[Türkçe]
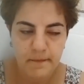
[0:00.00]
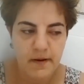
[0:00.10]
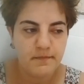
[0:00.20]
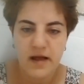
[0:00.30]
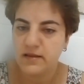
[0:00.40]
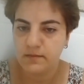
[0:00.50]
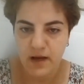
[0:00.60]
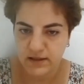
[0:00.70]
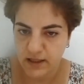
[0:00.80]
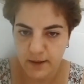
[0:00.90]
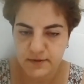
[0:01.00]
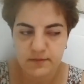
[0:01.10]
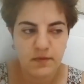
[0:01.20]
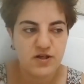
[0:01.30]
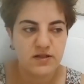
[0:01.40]
Ben, ben, ben de
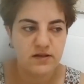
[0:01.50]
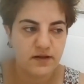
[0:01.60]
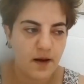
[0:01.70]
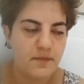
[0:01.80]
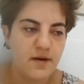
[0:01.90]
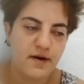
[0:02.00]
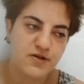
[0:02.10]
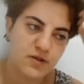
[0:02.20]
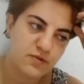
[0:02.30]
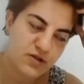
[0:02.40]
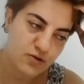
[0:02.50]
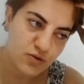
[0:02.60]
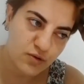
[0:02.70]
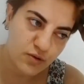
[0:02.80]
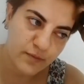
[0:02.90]
yaptım. Başkaları da yapmaya başlamıştı.
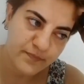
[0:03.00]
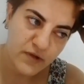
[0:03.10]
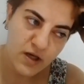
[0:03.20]
Çünkü